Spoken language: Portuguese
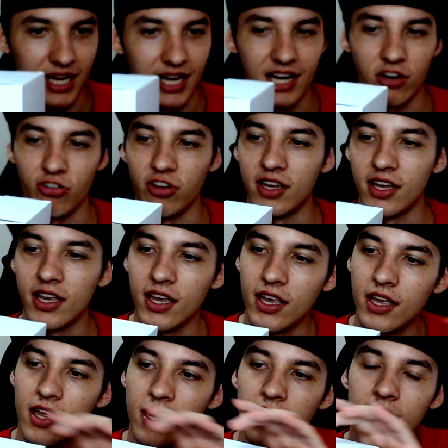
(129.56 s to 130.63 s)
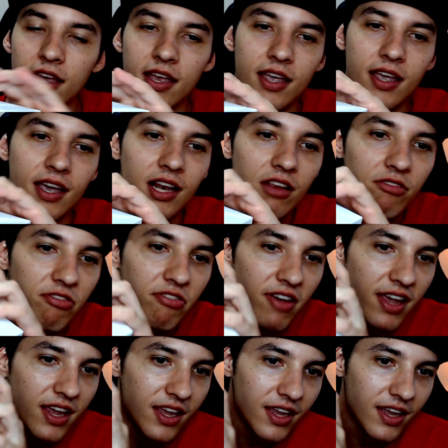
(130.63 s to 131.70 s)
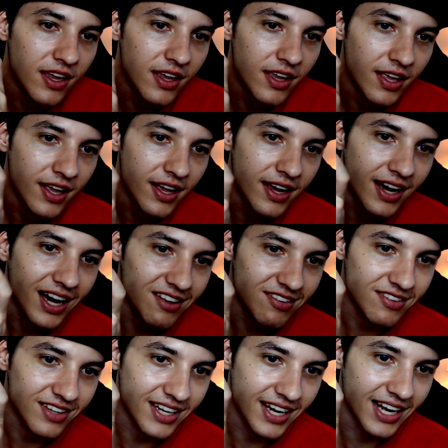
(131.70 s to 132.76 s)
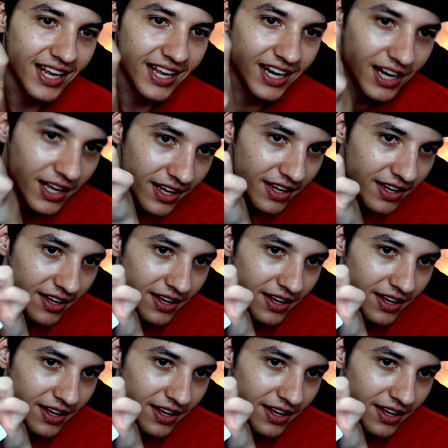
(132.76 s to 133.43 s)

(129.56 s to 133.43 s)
Abri a caixinha aqui e ele vem assim, galera.